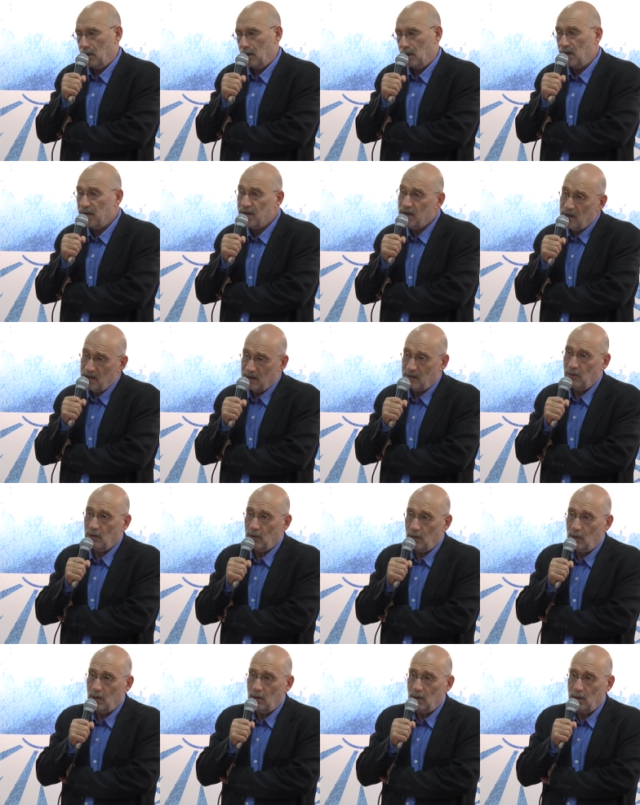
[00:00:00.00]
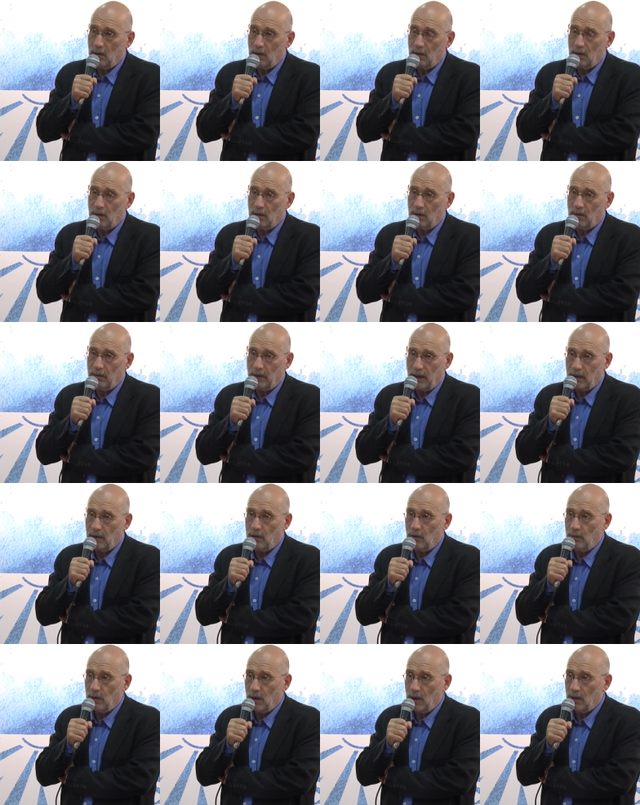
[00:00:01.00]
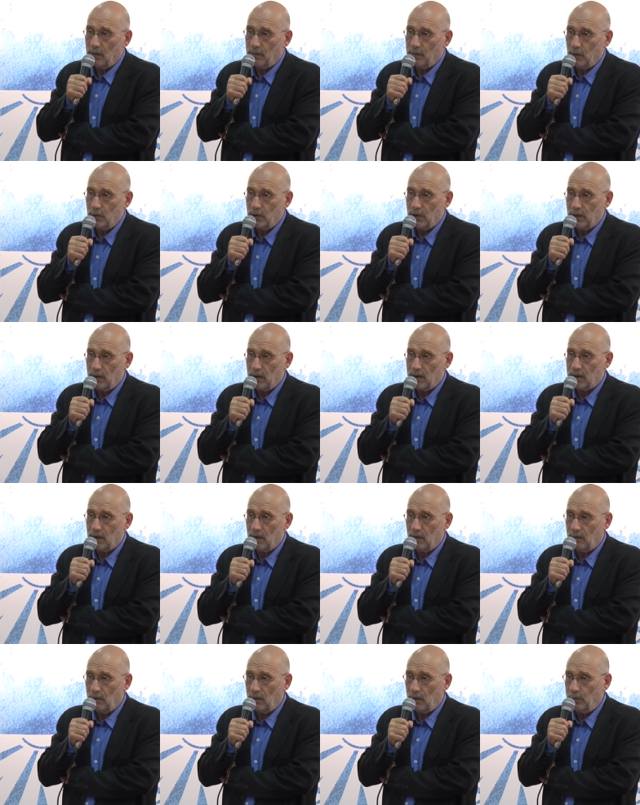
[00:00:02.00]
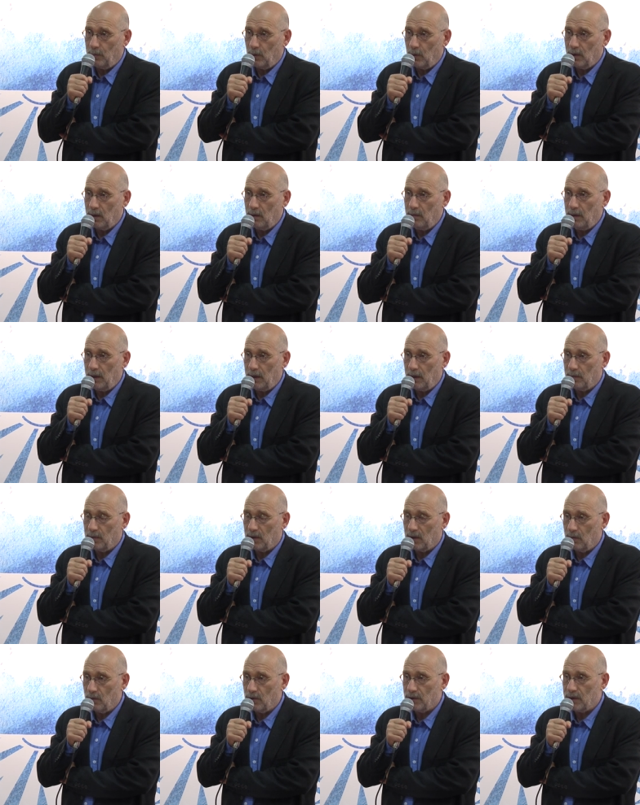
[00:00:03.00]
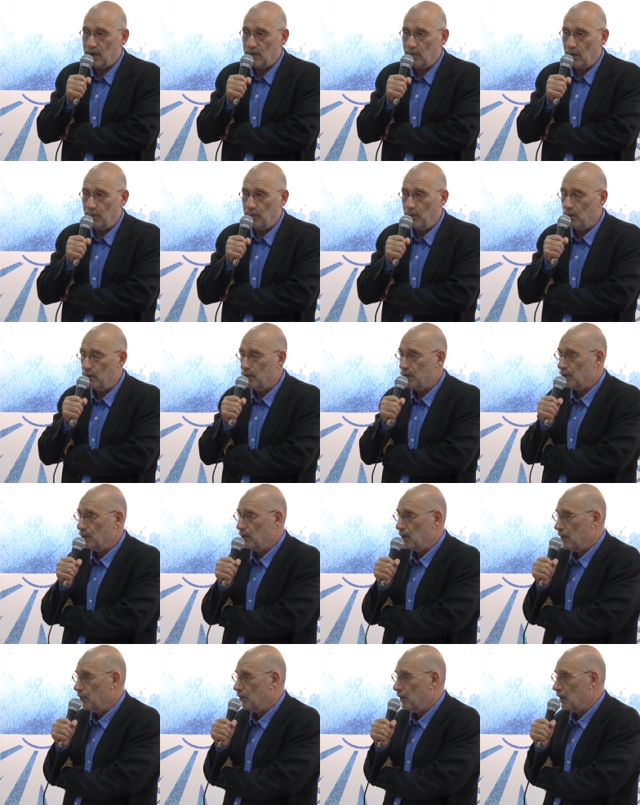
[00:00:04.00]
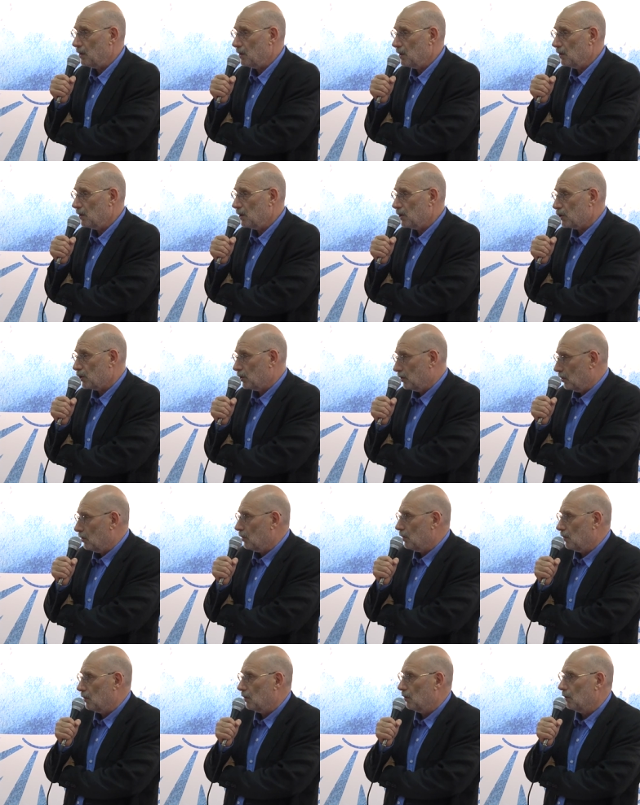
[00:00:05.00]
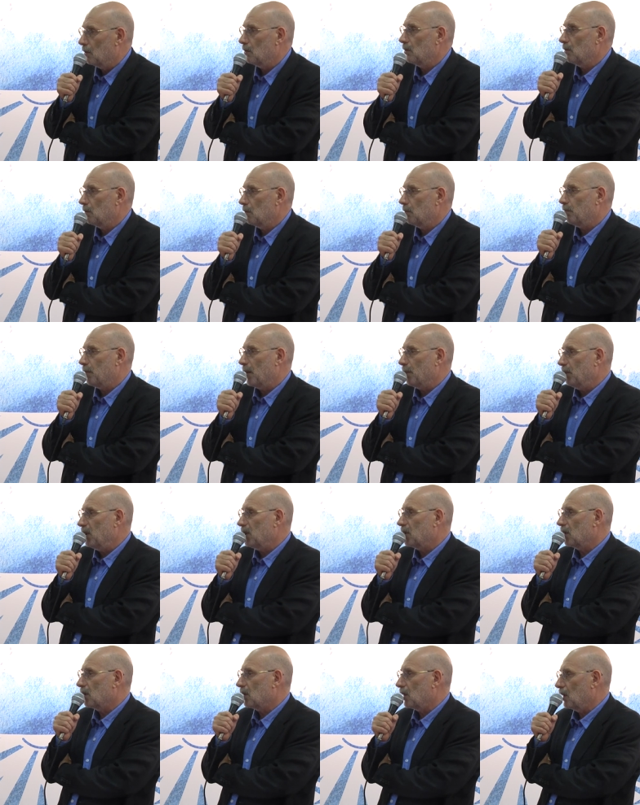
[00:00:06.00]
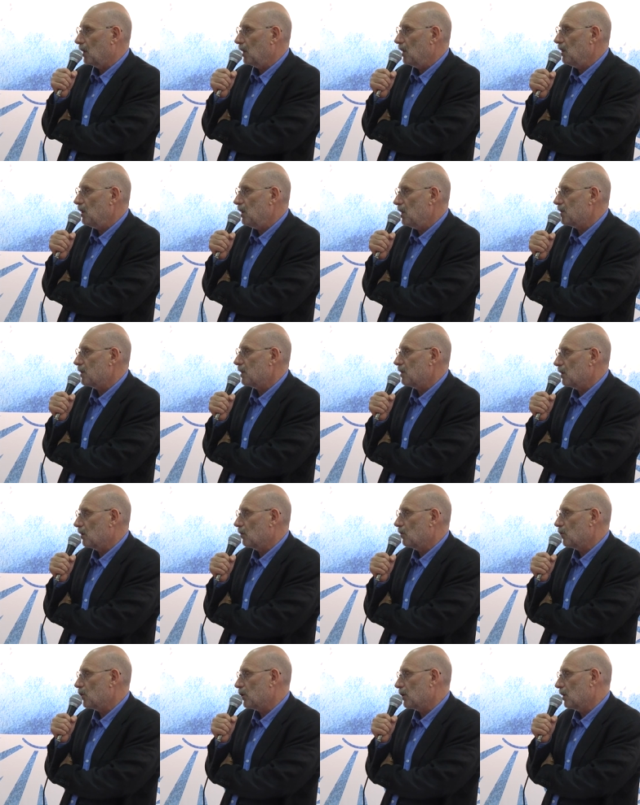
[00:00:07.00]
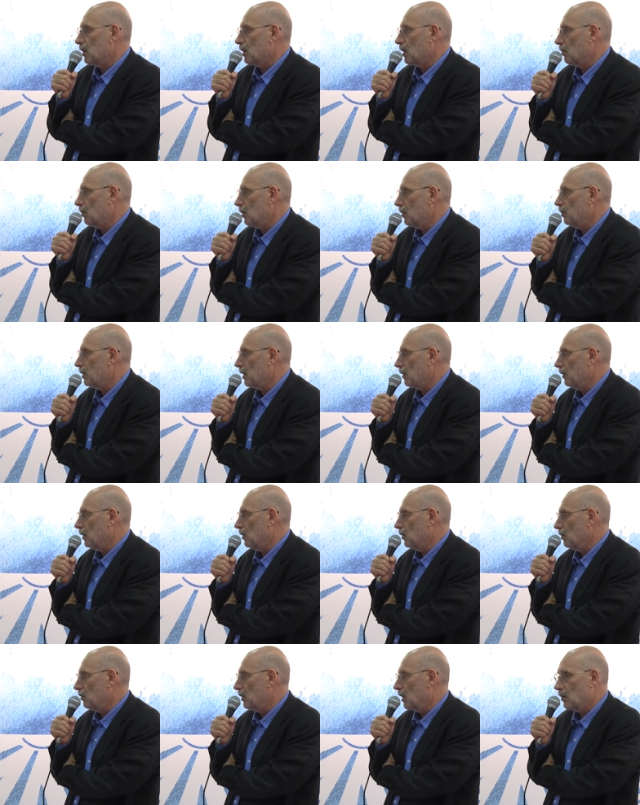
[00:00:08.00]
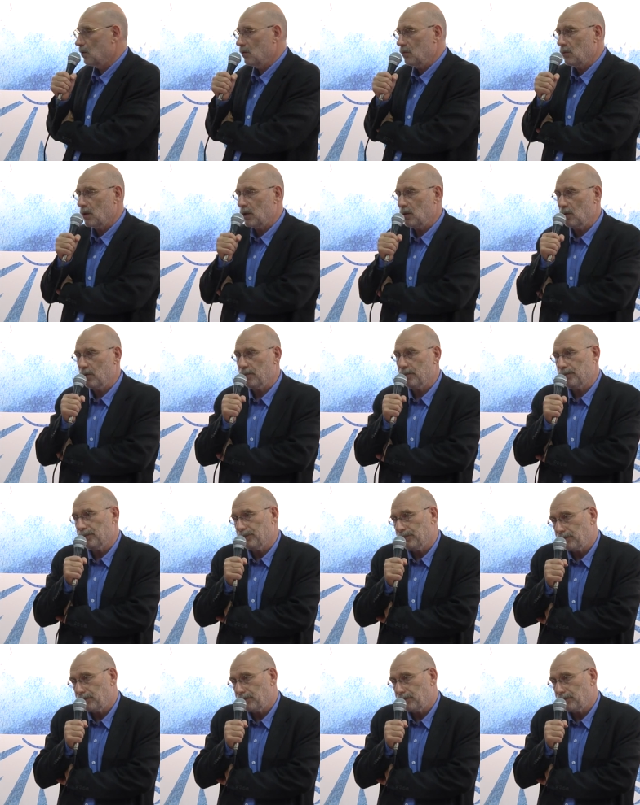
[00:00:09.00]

Естественно, вряд ли у меня это получилось в полной мере, потому что себя полностью не переделаешь, но э, попытка такая и есть. И те, кто читал там мой первый том, я думаю,